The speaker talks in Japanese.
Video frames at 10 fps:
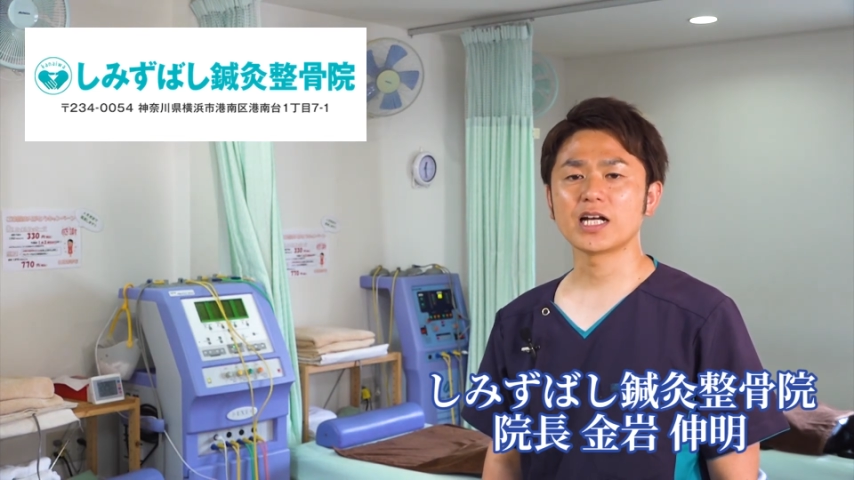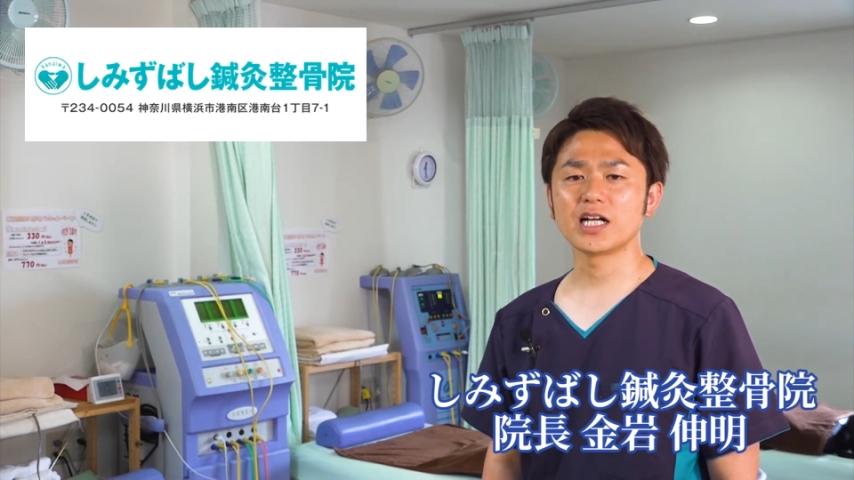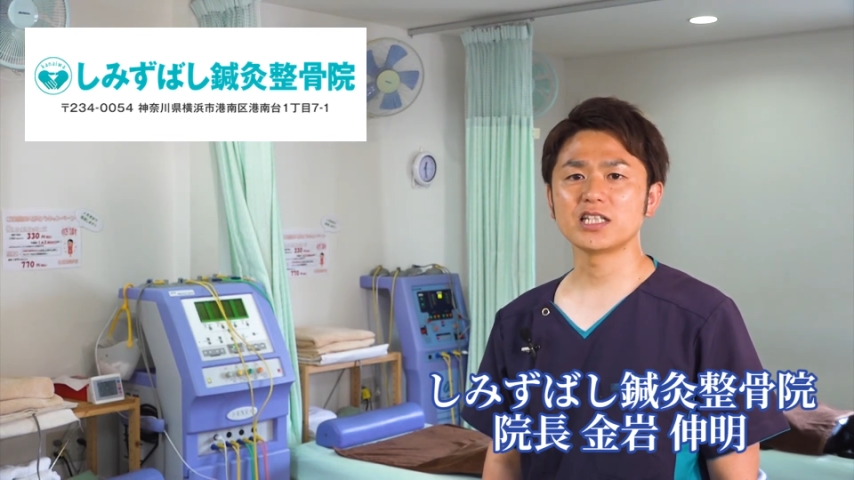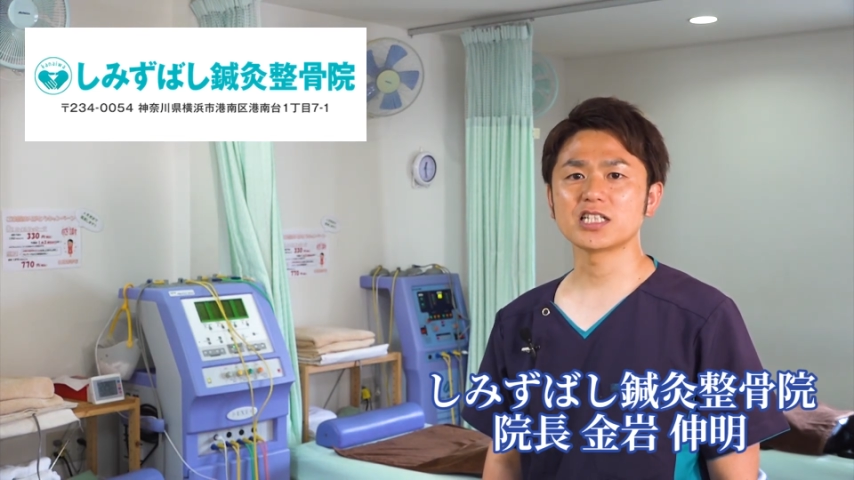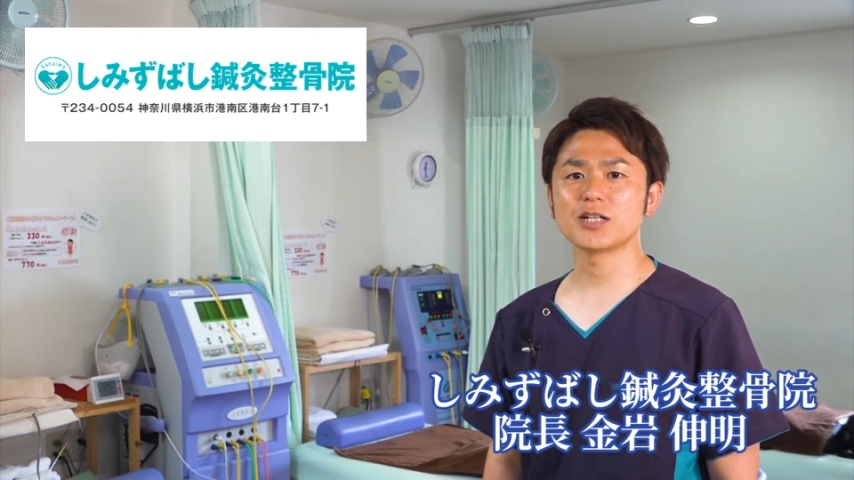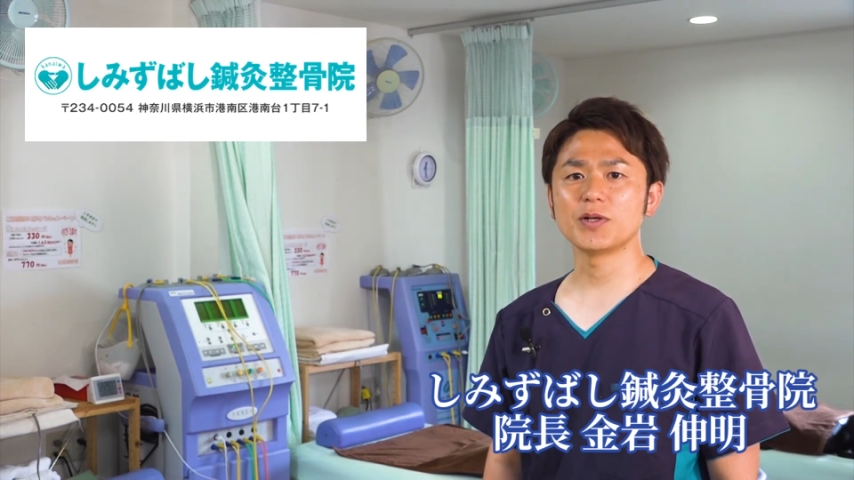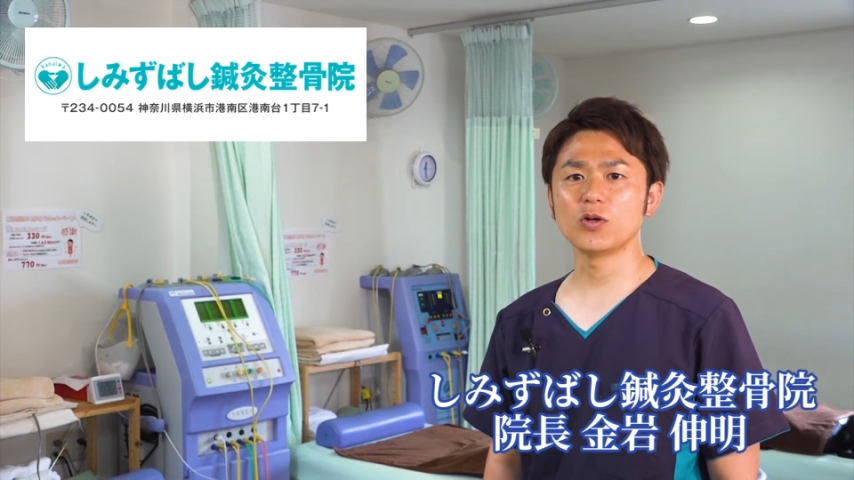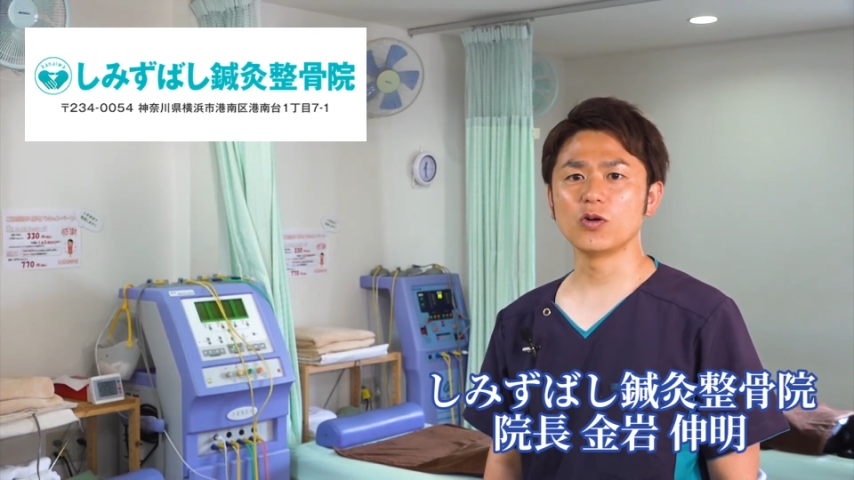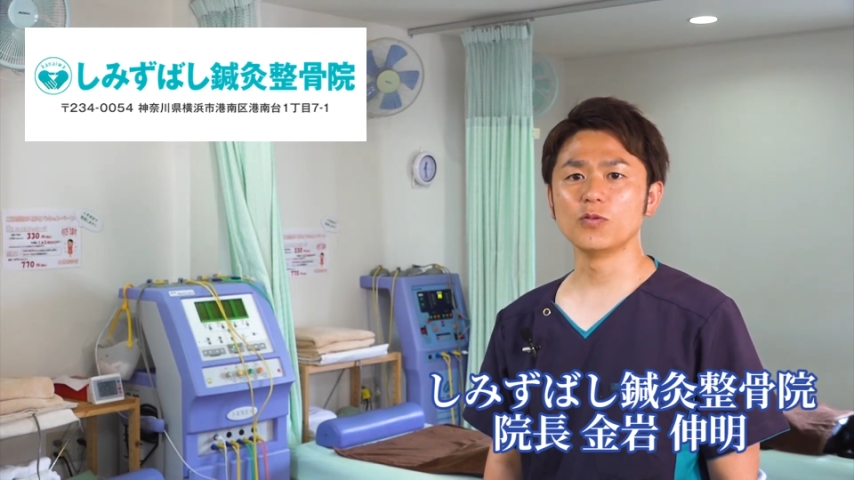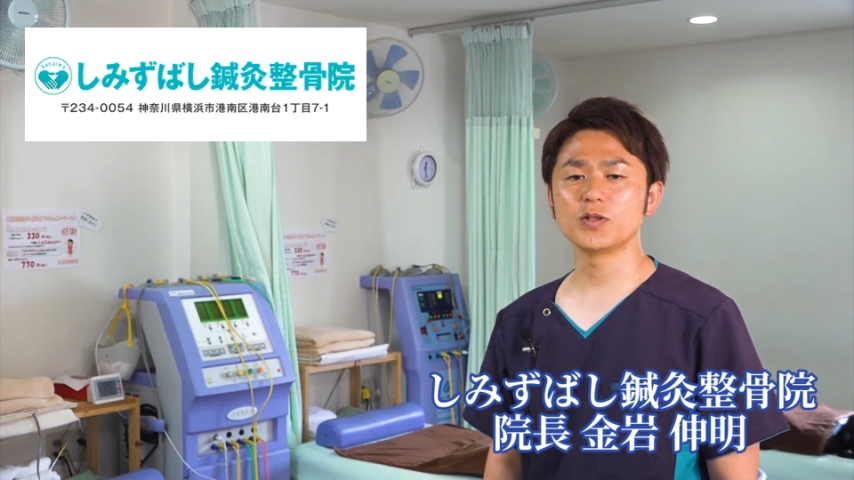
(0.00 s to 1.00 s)
患者様
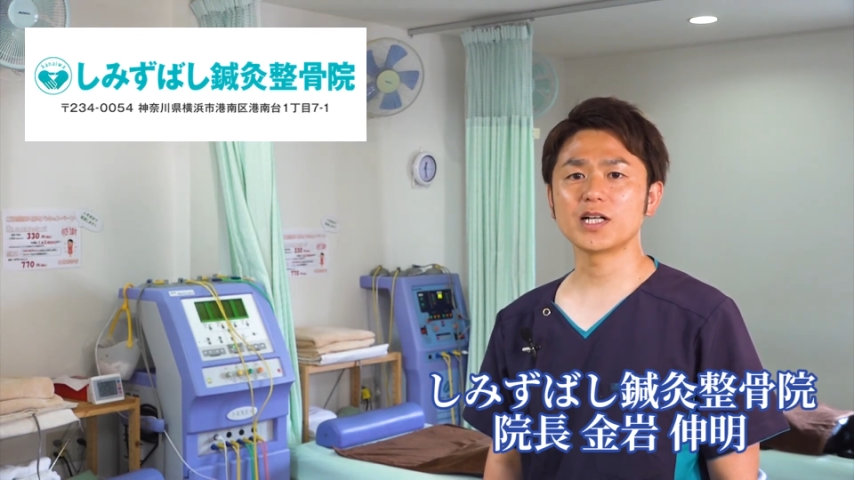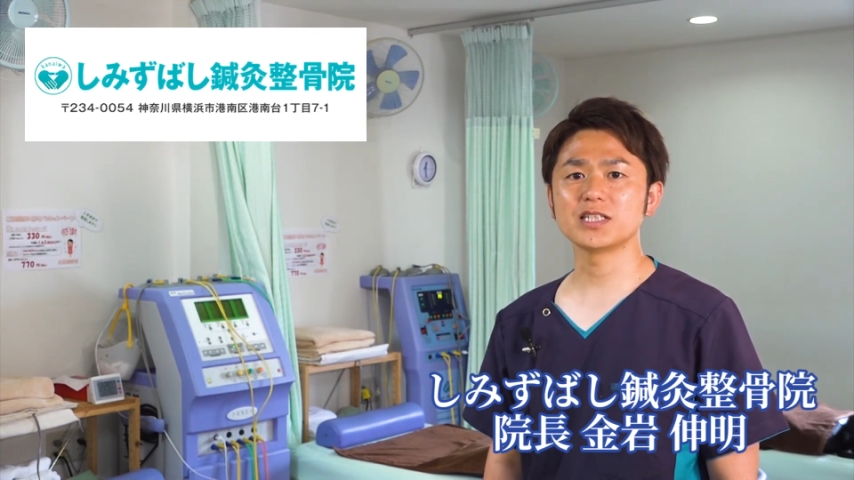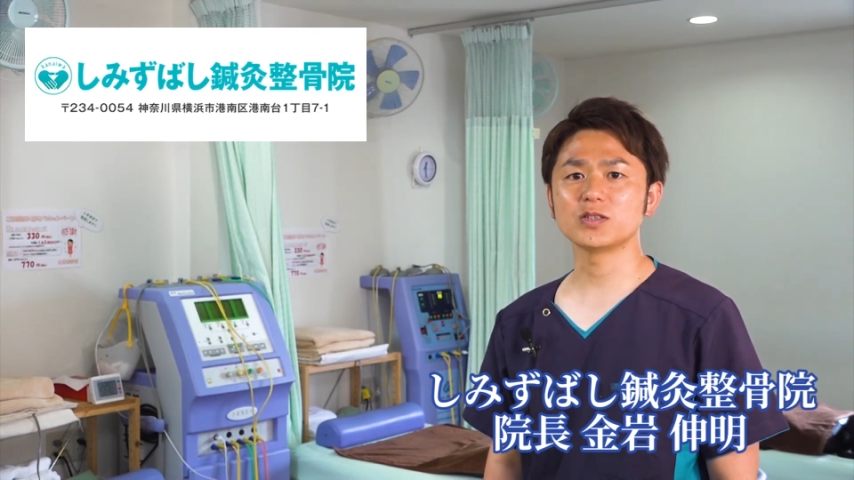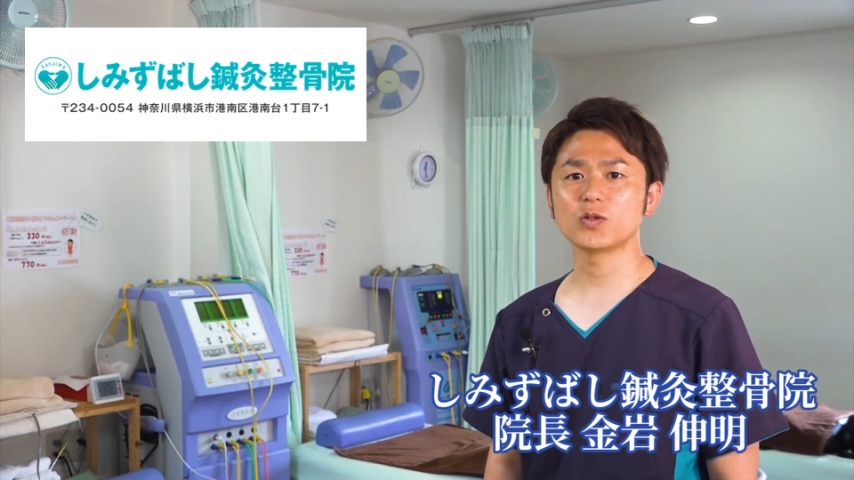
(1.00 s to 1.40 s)
をお迎えす